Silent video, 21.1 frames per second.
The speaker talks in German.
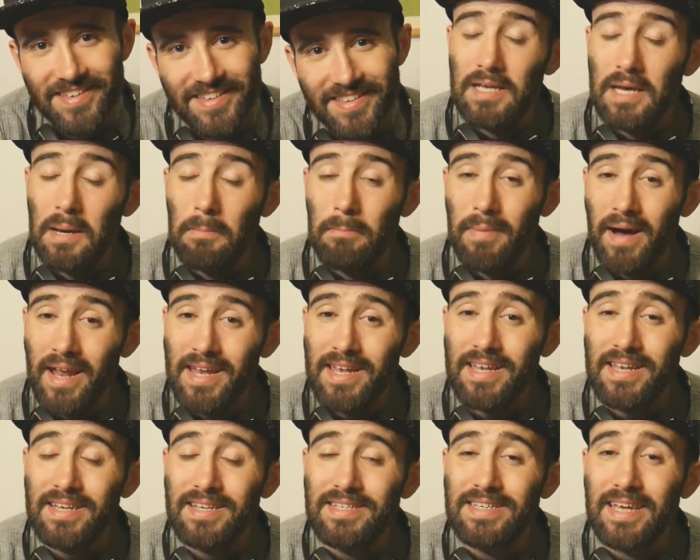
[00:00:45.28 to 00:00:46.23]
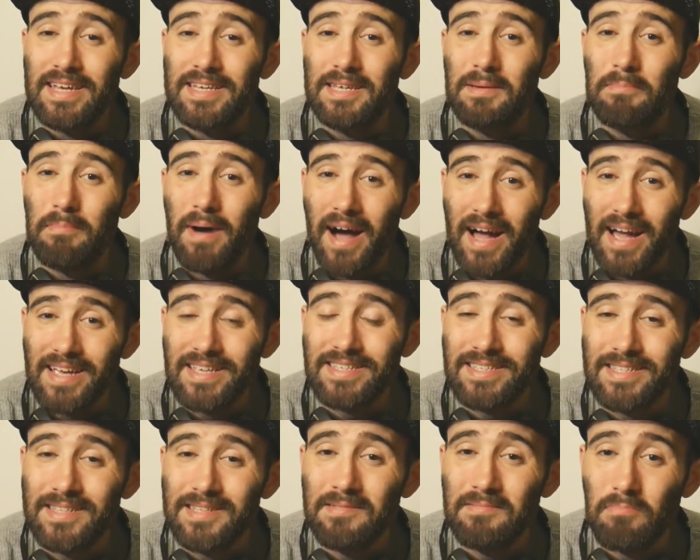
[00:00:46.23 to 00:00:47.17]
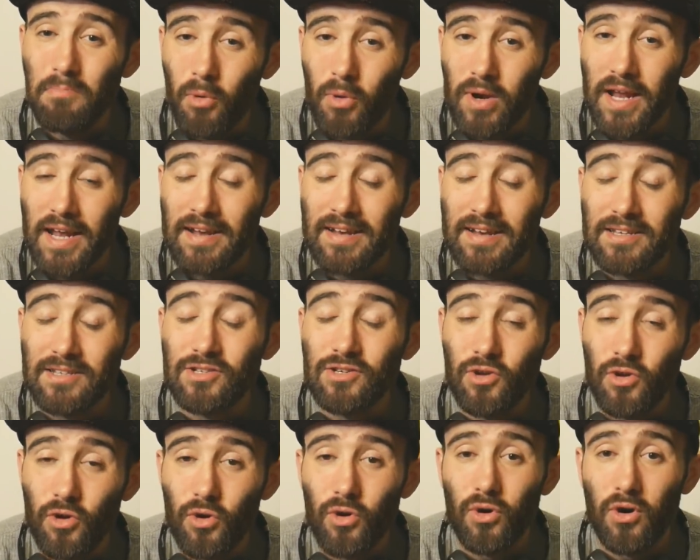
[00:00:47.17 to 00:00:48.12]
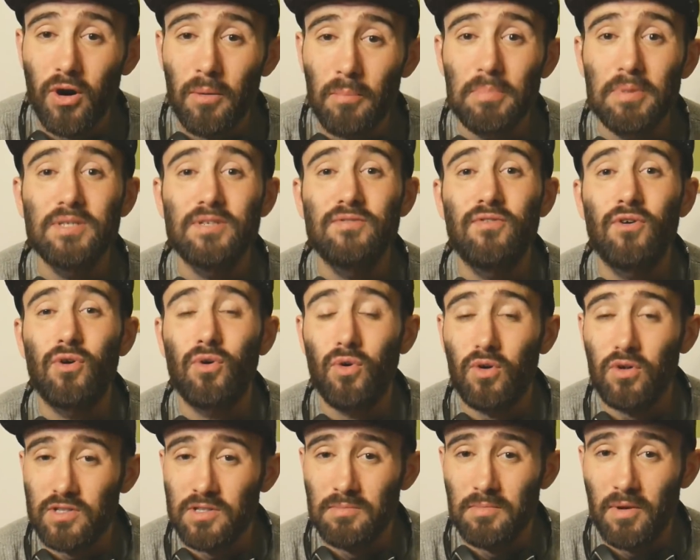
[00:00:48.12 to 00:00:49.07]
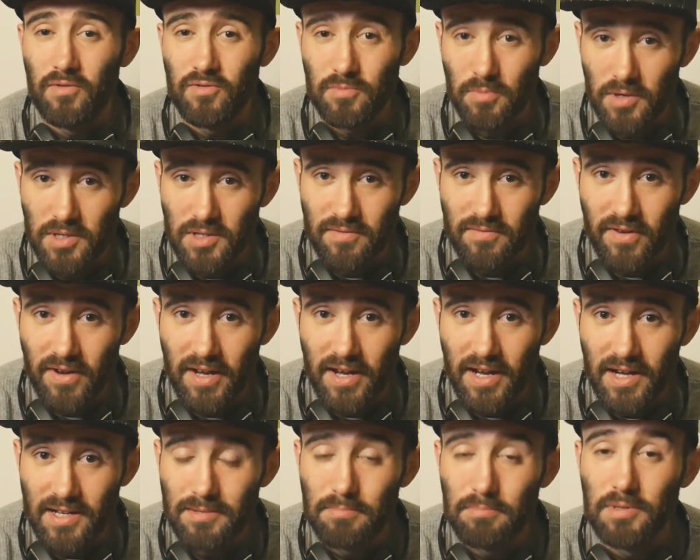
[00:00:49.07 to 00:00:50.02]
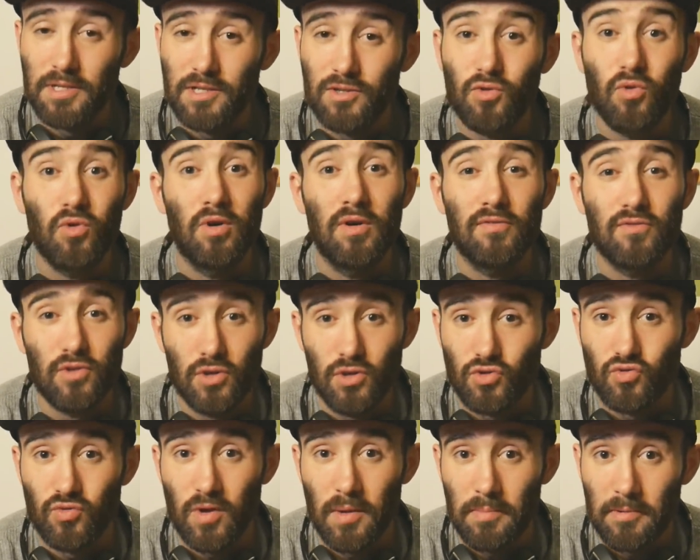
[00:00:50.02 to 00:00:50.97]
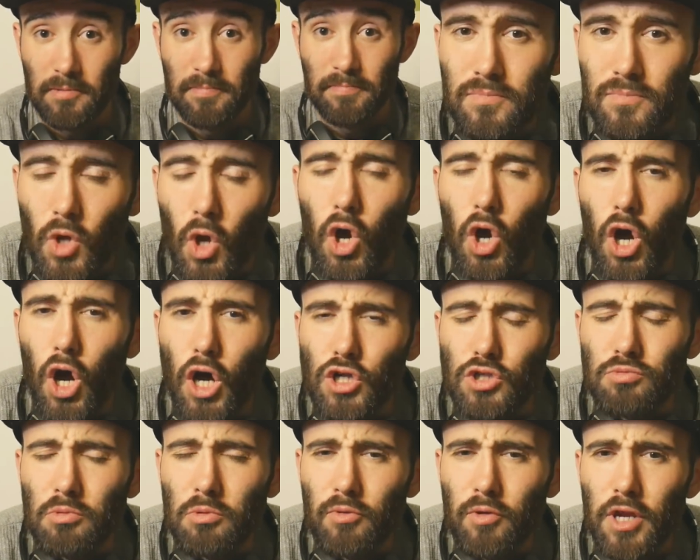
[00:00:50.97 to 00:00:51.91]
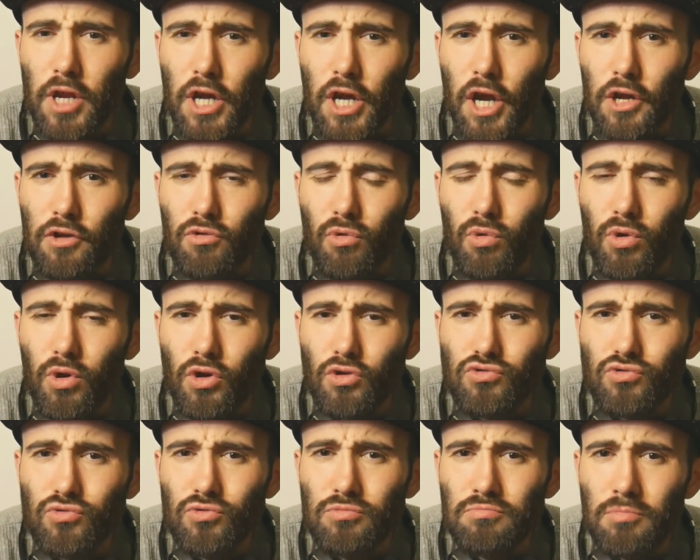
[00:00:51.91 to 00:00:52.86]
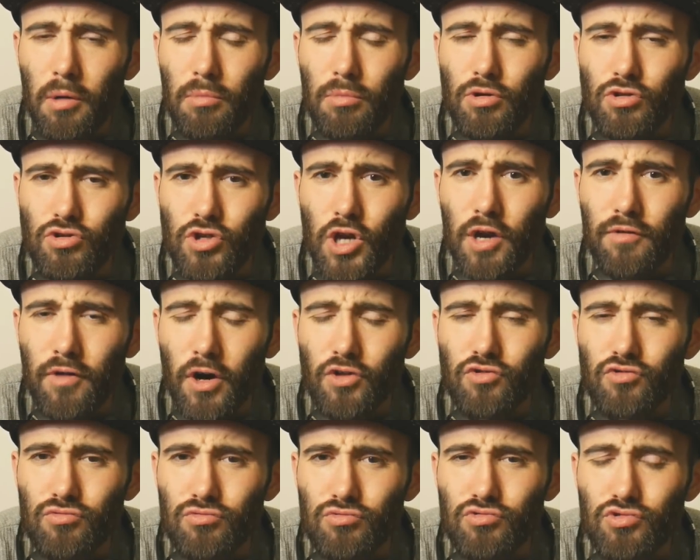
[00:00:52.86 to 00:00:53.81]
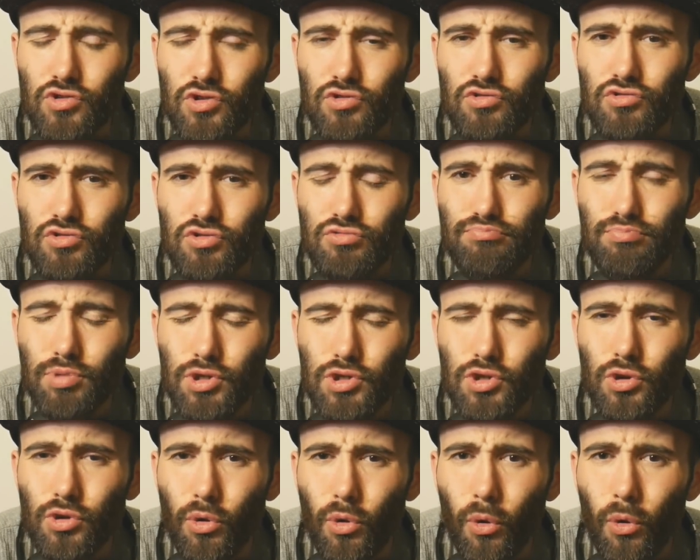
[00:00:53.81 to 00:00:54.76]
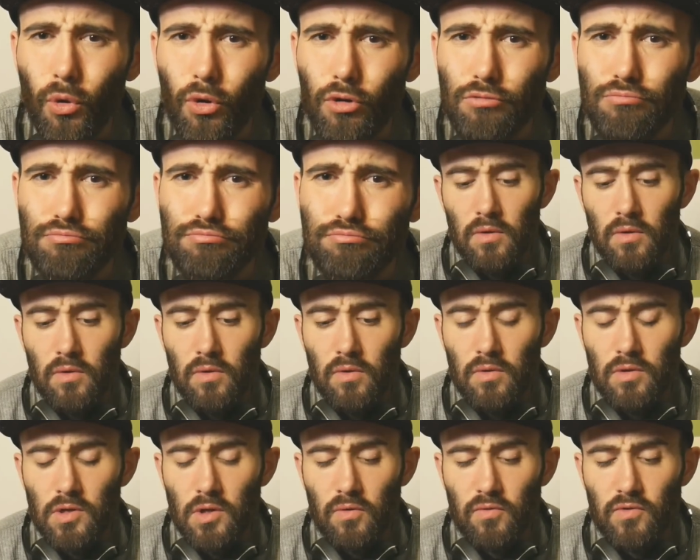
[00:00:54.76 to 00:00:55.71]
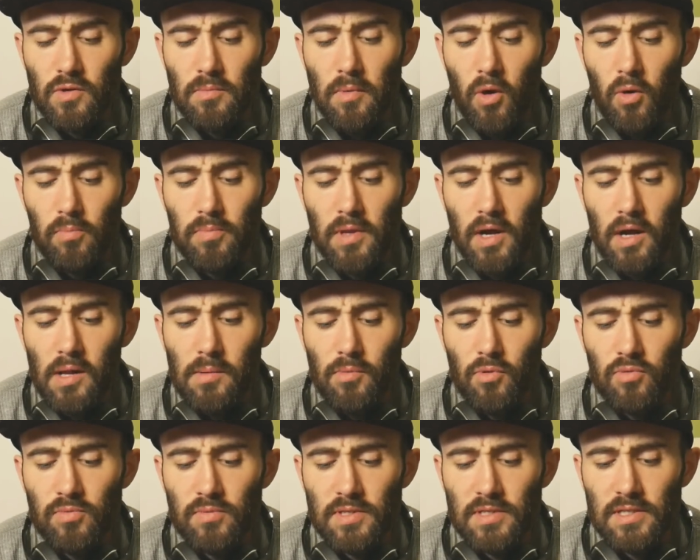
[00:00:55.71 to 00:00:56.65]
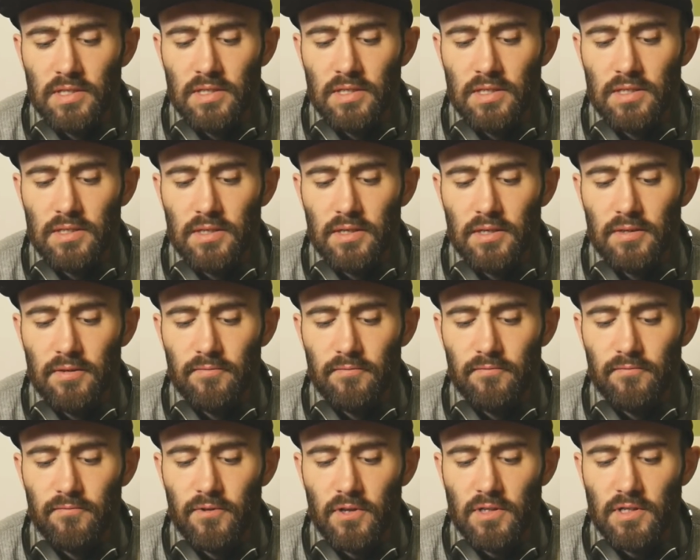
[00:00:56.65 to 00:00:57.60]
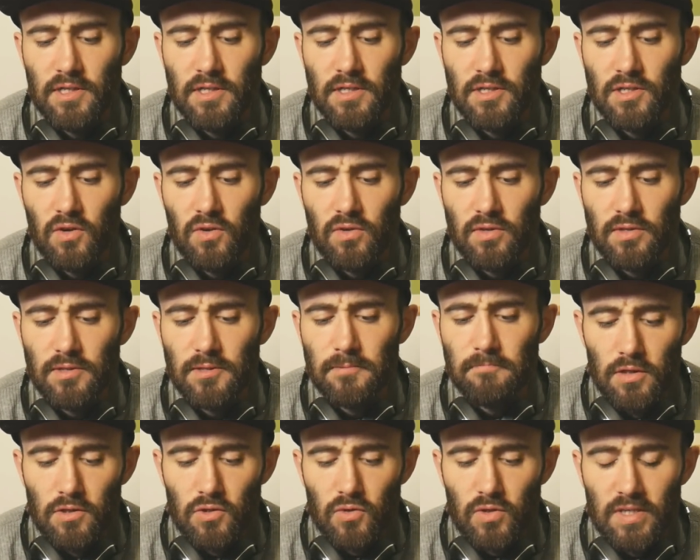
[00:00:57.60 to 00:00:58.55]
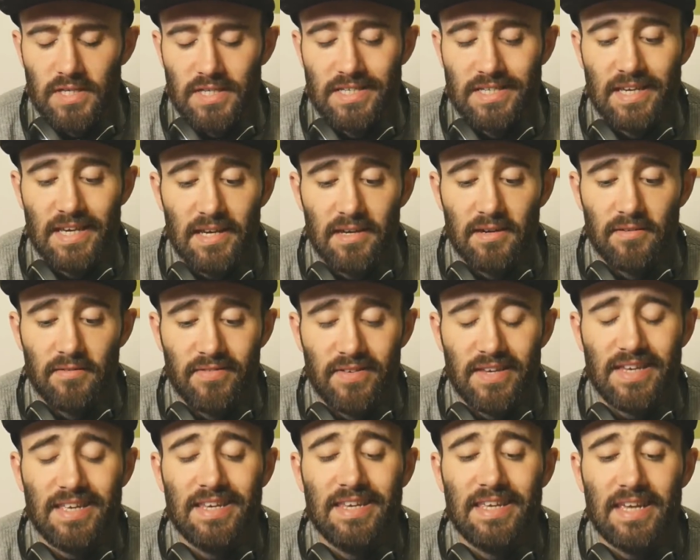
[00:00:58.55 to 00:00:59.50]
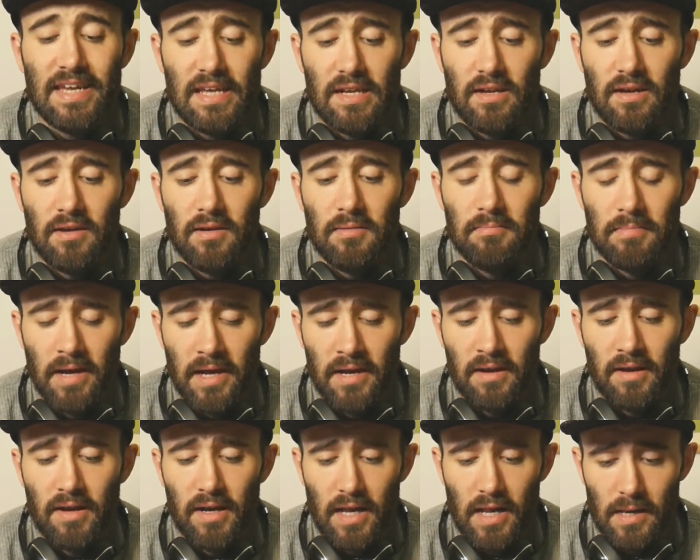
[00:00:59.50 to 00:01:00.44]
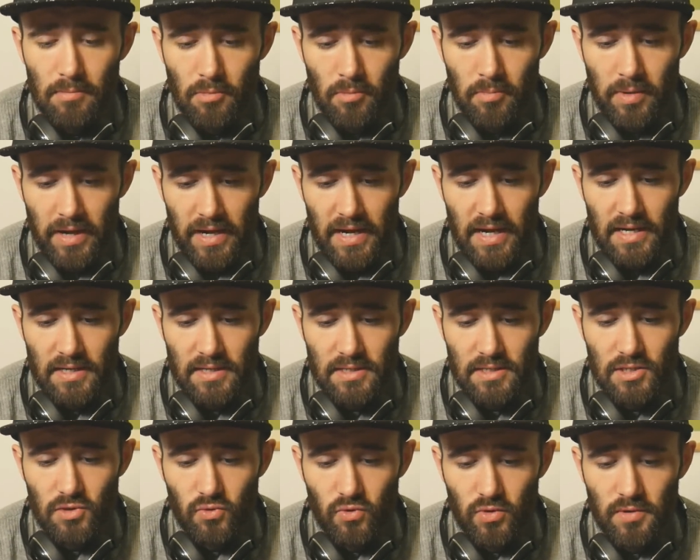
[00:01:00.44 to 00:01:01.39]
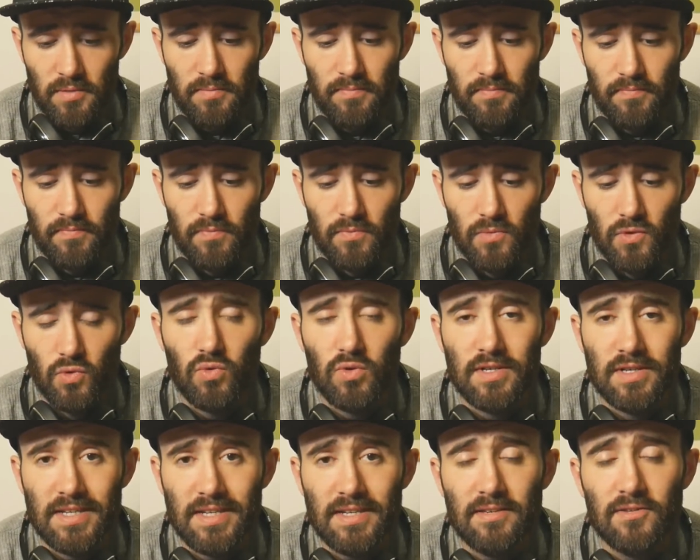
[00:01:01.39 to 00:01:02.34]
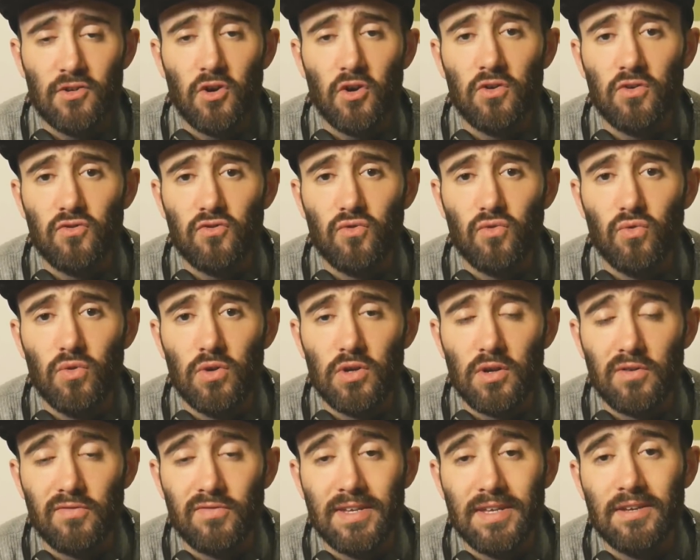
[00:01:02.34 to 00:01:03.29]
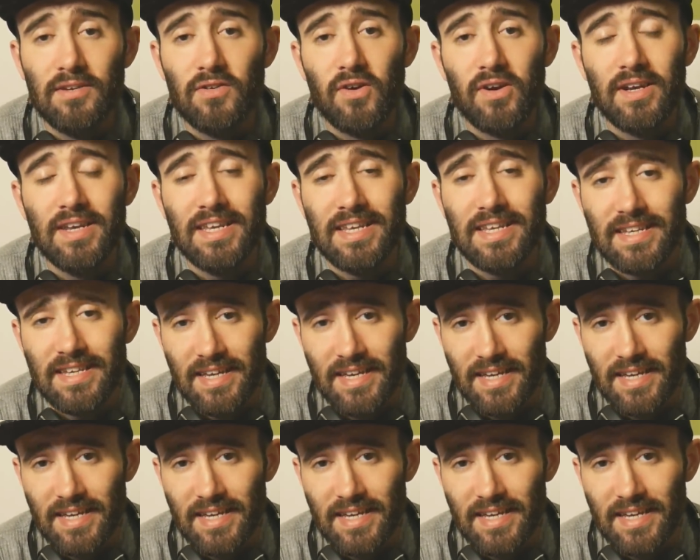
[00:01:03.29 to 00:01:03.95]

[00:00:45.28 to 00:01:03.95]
Der Mann, der die meisten monatlichen Hörer bis vor kurzem auf Spotify hat, bezogen auf Deutschrap. Also wir wollen ja keinen Druck ausüben, aber die Erwartungen sind ein bisschen hoch. Und auf dem Hauptalbum sind 14 Songs. So, ich gehe, wie in jeder meiner Albumreaktionen, nur die Songs durch, auf die ich noch nicht